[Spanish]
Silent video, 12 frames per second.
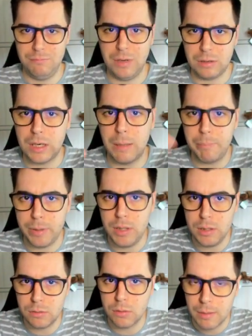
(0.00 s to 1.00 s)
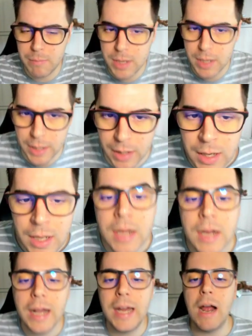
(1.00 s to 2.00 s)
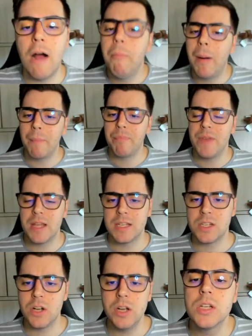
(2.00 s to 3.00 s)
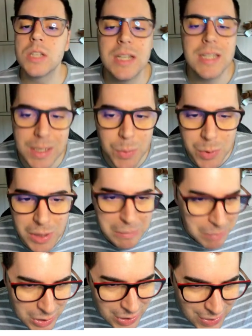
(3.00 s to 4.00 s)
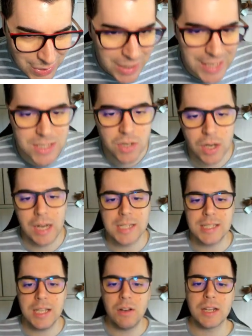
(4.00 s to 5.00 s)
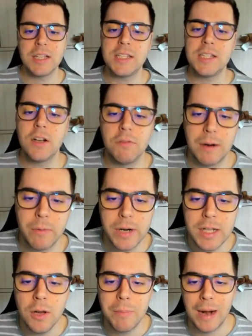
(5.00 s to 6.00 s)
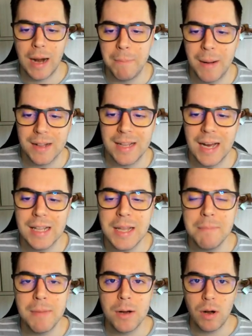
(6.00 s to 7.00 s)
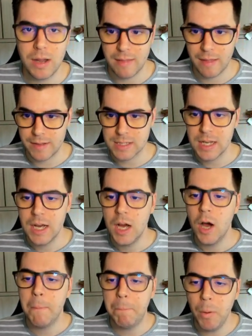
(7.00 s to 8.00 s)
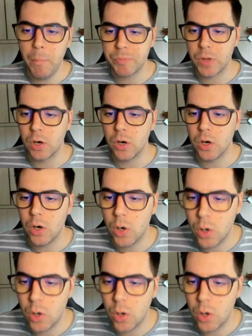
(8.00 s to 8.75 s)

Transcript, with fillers: rapidito, amigue. Crea un pack de accesorios, segundo poto. Escoge el estilo artístico favorito para el pack de arte y manualidades. Punto.